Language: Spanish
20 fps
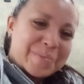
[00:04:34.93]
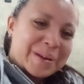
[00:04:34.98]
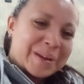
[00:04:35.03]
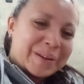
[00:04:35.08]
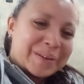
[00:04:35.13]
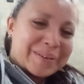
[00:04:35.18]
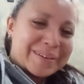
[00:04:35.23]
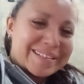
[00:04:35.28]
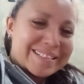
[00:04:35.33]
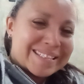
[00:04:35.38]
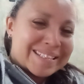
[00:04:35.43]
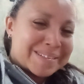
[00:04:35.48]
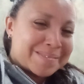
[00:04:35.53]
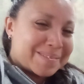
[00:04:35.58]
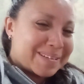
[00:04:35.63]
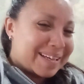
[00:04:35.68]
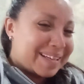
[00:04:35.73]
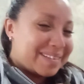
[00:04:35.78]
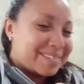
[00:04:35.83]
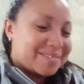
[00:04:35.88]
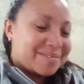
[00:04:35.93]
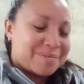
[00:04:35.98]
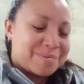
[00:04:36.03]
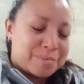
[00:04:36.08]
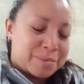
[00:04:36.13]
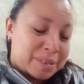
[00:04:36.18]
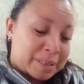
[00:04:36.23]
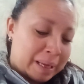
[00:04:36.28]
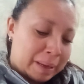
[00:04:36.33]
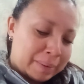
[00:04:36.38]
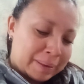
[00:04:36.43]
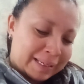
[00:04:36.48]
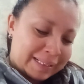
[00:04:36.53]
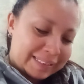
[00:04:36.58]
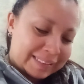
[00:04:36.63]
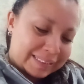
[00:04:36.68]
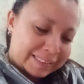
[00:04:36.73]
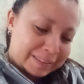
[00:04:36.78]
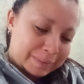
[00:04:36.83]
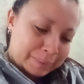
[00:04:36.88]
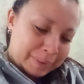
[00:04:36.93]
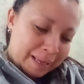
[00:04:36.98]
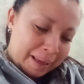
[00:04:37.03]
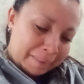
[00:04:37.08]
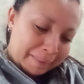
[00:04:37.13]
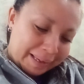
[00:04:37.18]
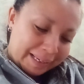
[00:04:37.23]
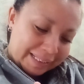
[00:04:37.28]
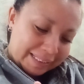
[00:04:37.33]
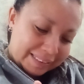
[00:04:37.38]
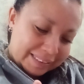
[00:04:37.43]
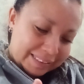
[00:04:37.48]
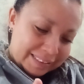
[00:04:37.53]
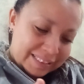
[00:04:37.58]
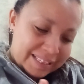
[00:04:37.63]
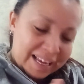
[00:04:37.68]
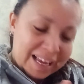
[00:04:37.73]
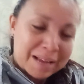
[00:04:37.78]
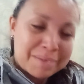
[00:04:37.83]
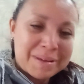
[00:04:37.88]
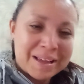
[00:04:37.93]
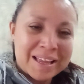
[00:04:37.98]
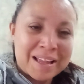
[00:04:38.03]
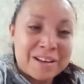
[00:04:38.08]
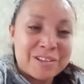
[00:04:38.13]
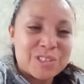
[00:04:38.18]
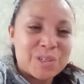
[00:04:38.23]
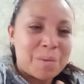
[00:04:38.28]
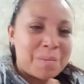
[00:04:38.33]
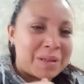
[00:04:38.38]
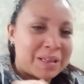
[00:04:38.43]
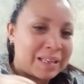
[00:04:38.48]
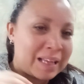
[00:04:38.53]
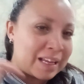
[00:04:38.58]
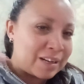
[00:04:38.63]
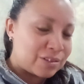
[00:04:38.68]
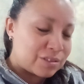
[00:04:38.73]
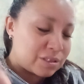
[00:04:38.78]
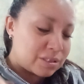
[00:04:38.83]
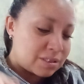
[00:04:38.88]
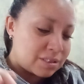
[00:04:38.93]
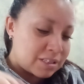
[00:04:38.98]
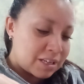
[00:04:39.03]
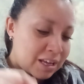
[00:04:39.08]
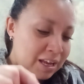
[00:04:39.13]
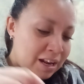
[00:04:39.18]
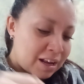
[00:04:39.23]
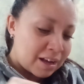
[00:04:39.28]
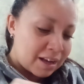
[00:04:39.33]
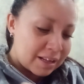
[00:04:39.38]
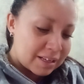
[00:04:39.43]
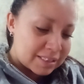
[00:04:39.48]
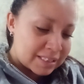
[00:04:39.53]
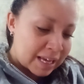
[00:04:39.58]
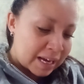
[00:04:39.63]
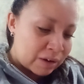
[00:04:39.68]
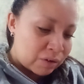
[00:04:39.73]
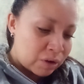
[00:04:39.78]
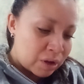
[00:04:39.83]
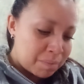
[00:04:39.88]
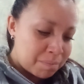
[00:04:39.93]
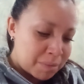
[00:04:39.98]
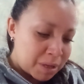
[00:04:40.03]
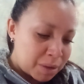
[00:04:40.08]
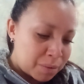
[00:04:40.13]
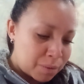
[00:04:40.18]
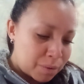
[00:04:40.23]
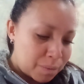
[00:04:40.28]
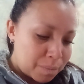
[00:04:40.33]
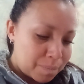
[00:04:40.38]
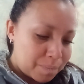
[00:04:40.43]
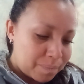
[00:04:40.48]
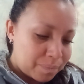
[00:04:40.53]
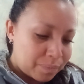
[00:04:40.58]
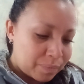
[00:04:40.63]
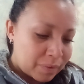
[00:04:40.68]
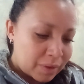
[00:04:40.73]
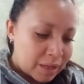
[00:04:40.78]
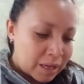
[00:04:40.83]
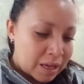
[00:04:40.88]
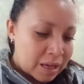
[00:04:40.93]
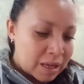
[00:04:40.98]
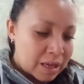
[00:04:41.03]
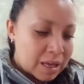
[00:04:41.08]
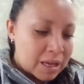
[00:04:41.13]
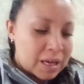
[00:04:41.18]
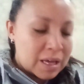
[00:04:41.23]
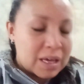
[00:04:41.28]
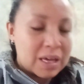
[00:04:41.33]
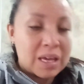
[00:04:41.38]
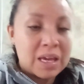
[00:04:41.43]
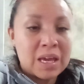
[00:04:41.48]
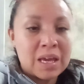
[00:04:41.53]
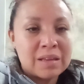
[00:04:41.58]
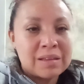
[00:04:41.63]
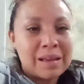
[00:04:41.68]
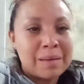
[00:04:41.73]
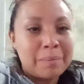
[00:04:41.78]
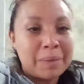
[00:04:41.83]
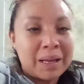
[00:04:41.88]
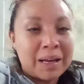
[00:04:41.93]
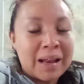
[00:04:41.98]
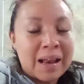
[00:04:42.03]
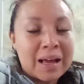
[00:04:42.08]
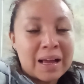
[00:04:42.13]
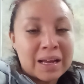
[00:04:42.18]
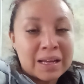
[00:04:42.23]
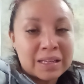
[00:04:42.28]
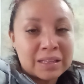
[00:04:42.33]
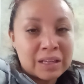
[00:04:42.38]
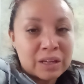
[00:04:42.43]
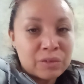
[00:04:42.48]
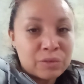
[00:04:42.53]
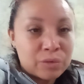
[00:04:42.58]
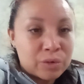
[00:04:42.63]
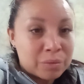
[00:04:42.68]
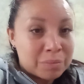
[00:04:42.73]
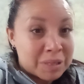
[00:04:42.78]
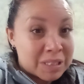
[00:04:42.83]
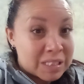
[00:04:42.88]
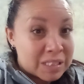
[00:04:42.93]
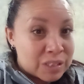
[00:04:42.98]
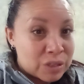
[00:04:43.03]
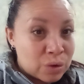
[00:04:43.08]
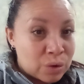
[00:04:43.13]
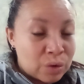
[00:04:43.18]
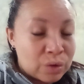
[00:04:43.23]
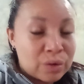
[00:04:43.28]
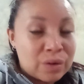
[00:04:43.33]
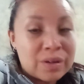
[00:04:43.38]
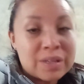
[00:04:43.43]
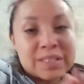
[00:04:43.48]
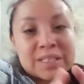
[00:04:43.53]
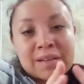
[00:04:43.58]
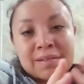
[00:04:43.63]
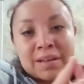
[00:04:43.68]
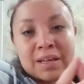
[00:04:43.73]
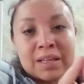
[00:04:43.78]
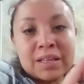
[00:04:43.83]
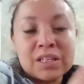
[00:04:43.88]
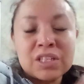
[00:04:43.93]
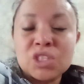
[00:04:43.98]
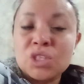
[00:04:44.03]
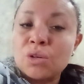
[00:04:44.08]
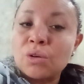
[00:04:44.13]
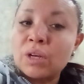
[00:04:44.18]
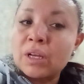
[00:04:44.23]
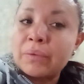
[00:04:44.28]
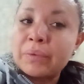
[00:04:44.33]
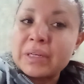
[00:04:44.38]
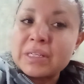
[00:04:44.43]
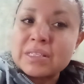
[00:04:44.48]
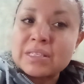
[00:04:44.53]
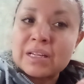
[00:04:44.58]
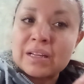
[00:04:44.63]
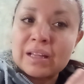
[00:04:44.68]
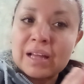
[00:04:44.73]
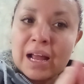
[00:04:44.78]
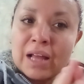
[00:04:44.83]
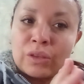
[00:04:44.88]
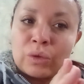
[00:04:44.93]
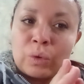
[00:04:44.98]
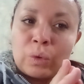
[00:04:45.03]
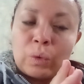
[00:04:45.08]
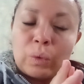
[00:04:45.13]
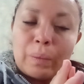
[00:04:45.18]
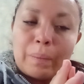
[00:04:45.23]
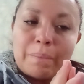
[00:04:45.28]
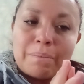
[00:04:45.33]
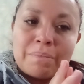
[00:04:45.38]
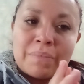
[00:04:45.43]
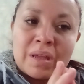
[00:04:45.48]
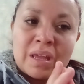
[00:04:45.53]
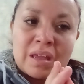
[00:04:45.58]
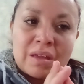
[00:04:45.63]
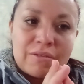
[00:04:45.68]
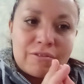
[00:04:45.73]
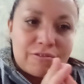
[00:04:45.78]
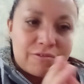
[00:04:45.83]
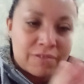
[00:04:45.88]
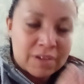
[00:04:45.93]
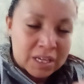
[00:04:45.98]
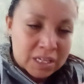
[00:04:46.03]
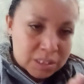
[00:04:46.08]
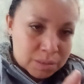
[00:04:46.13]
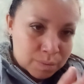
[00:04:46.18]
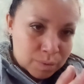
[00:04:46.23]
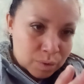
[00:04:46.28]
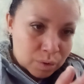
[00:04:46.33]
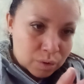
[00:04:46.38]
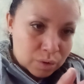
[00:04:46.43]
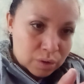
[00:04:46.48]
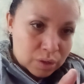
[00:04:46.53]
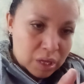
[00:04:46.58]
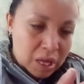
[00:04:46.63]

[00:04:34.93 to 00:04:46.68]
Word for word: Pero está bien, voy a ver, voy a ver. Déjenme aquí en los comentarios si quieren que les haga un en vivo. Y también en la cajita de información, no les había dicho que voy a estar dejando mi Facebook